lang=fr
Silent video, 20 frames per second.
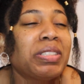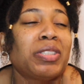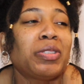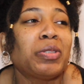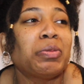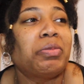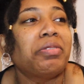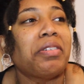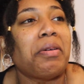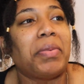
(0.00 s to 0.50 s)
Non, mais
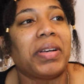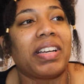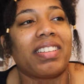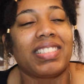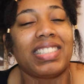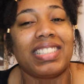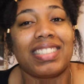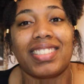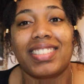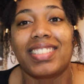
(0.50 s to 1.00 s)
si je pouvais
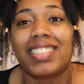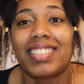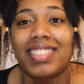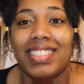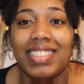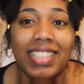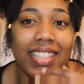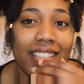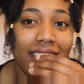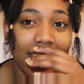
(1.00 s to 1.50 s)
partir
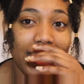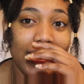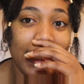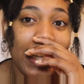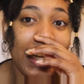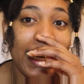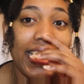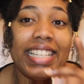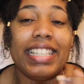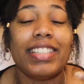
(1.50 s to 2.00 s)
dans ça,
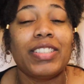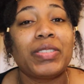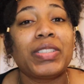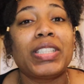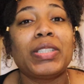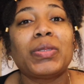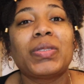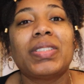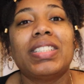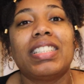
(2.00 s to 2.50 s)
les
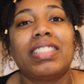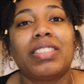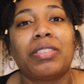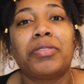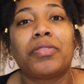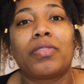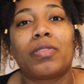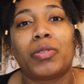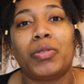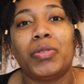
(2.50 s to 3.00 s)
gens qui ont des
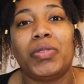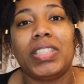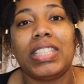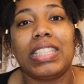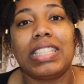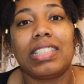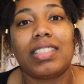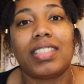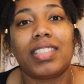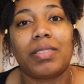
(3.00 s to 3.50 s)
enfants
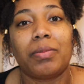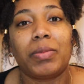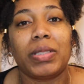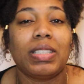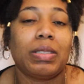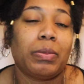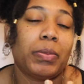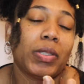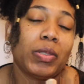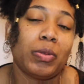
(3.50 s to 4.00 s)
uniques,
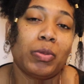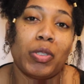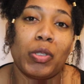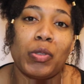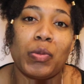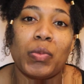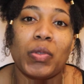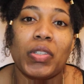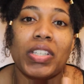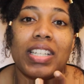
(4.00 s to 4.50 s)
c'est pas
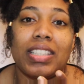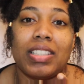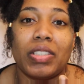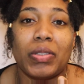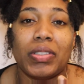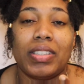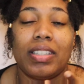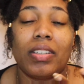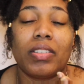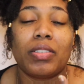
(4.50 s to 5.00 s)
toi tu me regardes
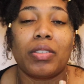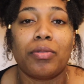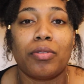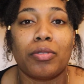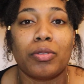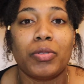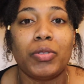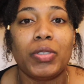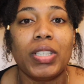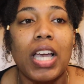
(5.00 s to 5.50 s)
que tu as un
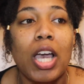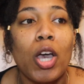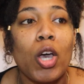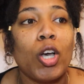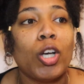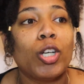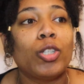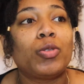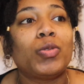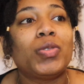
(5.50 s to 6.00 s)
enfant unique,
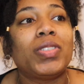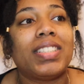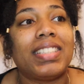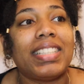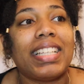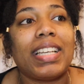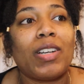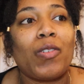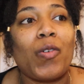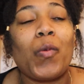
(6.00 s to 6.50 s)
tu
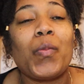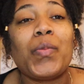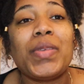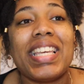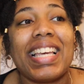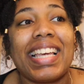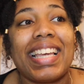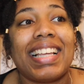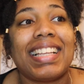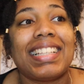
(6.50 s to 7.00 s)
sais
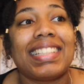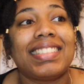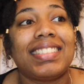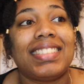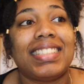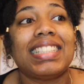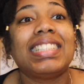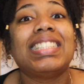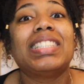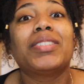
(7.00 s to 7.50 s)
combien
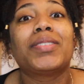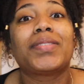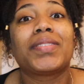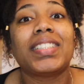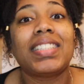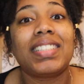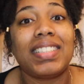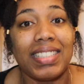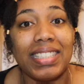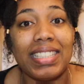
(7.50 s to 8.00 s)
c'est
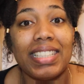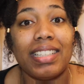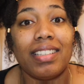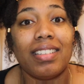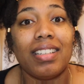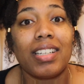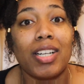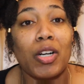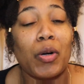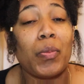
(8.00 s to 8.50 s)

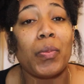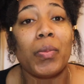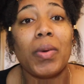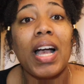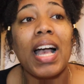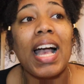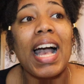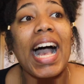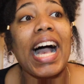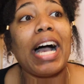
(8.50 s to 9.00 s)
difficile.
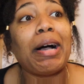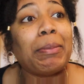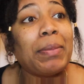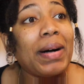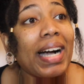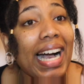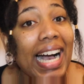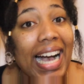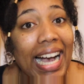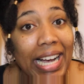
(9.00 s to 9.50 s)
Comme
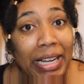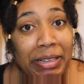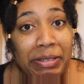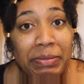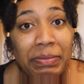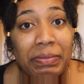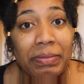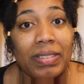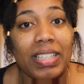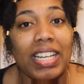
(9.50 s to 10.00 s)

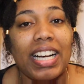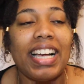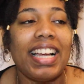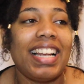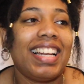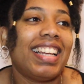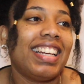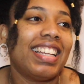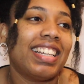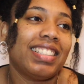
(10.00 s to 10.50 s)
Abraham,
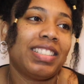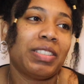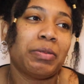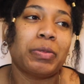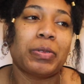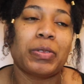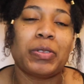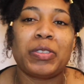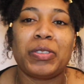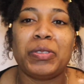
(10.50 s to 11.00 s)
ah là là,
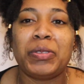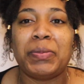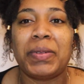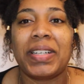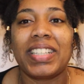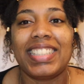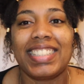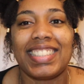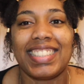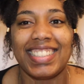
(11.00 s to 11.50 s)
c'est bon, je
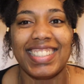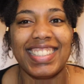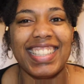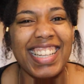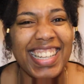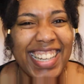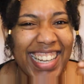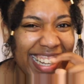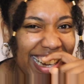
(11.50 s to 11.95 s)
suis partie.